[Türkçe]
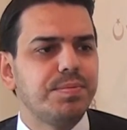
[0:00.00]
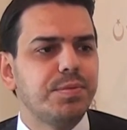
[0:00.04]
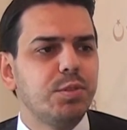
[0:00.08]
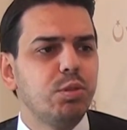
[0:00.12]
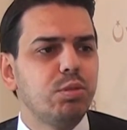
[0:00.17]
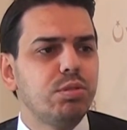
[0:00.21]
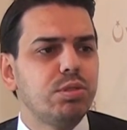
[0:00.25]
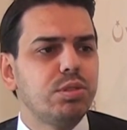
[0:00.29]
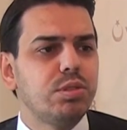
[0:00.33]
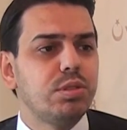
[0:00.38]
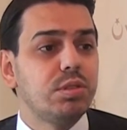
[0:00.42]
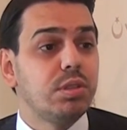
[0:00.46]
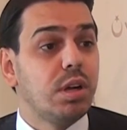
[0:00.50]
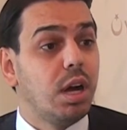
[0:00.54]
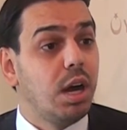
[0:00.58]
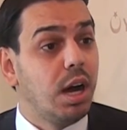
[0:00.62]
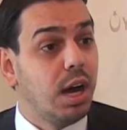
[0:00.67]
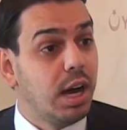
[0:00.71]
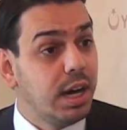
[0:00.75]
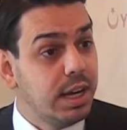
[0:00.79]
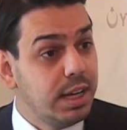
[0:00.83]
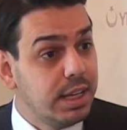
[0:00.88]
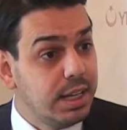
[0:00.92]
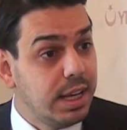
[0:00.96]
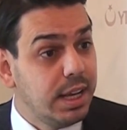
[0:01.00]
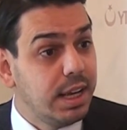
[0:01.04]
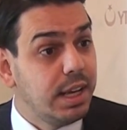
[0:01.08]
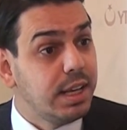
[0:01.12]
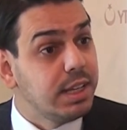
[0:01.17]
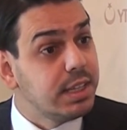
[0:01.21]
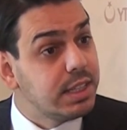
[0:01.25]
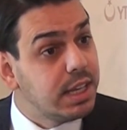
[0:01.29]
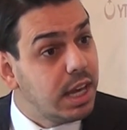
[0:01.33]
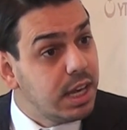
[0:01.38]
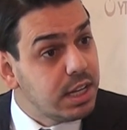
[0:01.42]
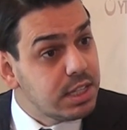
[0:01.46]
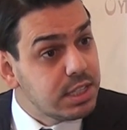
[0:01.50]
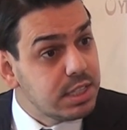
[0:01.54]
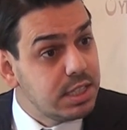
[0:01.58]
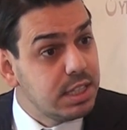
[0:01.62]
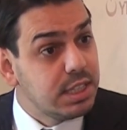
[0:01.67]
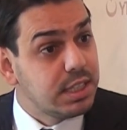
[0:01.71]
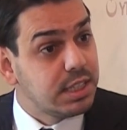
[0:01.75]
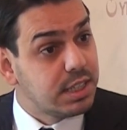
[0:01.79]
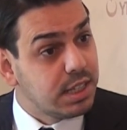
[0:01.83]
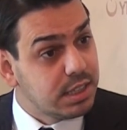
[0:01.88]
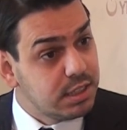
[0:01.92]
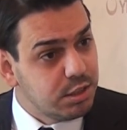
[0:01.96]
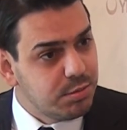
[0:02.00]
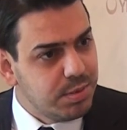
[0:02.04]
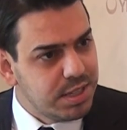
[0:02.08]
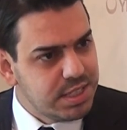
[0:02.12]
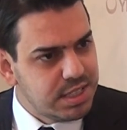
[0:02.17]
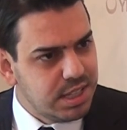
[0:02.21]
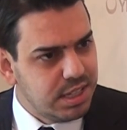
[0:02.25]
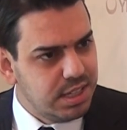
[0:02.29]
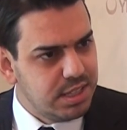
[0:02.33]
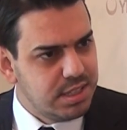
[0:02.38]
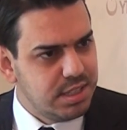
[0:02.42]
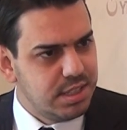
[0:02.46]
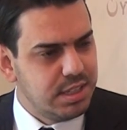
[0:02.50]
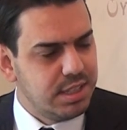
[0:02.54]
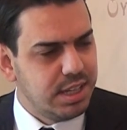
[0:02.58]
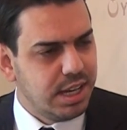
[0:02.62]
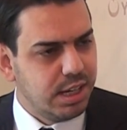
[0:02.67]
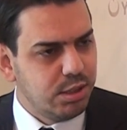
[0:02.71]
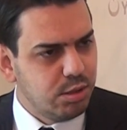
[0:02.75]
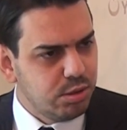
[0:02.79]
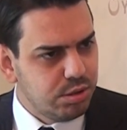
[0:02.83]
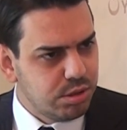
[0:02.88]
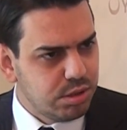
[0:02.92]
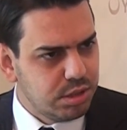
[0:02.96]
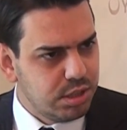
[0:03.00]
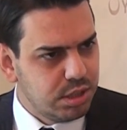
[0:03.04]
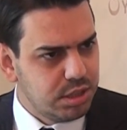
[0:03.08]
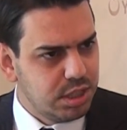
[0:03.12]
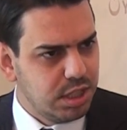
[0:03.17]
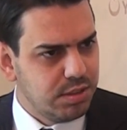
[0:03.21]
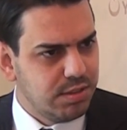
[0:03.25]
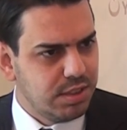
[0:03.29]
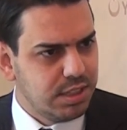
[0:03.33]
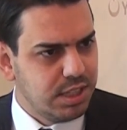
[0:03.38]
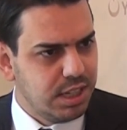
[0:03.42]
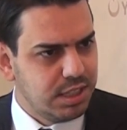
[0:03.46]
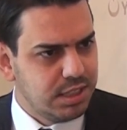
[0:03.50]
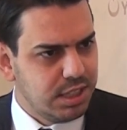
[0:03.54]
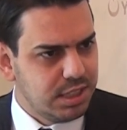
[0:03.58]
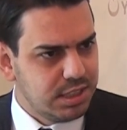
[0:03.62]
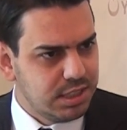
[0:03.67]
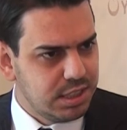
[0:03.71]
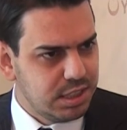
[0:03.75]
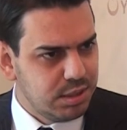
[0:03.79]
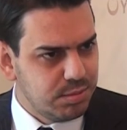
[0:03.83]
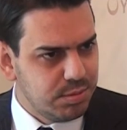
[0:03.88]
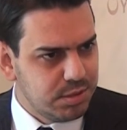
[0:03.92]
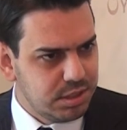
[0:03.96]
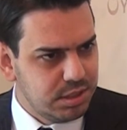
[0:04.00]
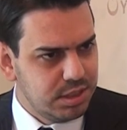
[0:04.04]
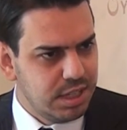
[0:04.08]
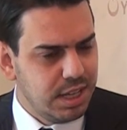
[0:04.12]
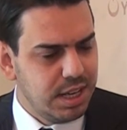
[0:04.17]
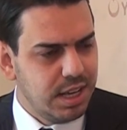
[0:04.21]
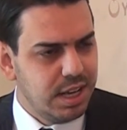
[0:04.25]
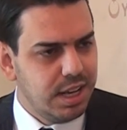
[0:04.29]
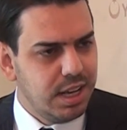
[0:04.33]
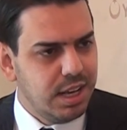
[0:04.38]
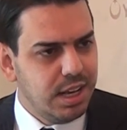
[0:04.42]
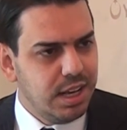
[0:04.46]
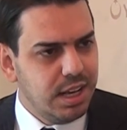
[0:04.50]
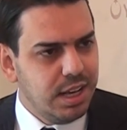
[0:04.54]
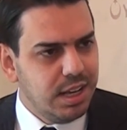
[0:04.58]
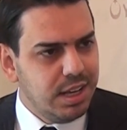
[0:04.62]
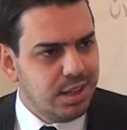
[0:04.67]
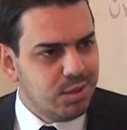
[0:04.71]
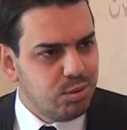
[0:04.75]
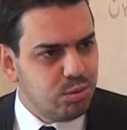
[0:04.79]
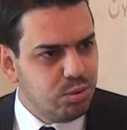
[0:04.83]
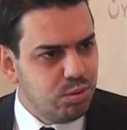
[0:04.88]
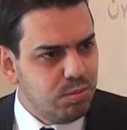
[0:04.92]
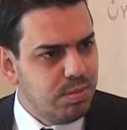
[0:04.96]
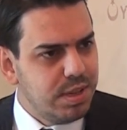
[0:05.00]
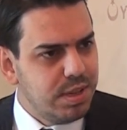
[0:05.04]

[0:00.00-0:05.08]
yurt aile, gençlik, kadın meselesi yani yurt dışında yaşayan vatandaşlarımızın tüm